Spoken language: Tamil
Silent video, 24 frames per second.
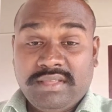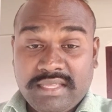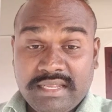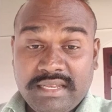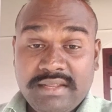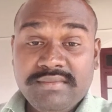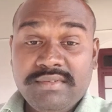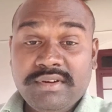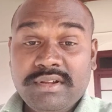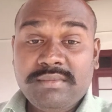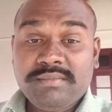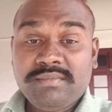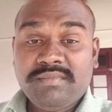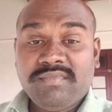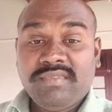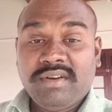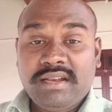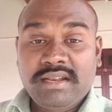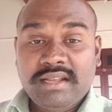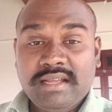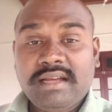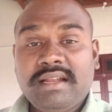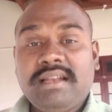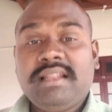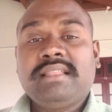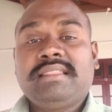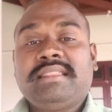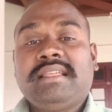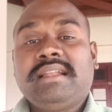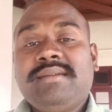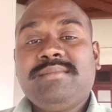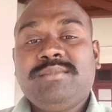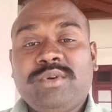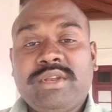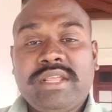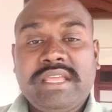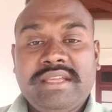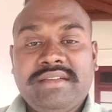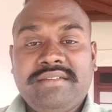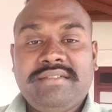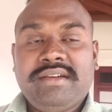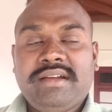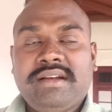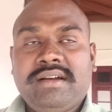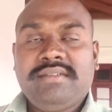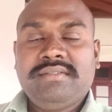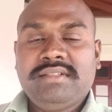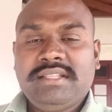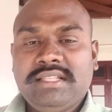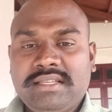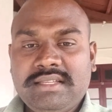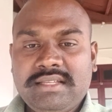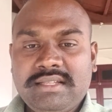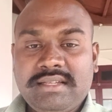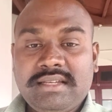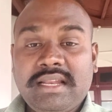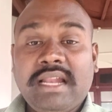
இனிவரும் வருங்கால தலைமுறையாவது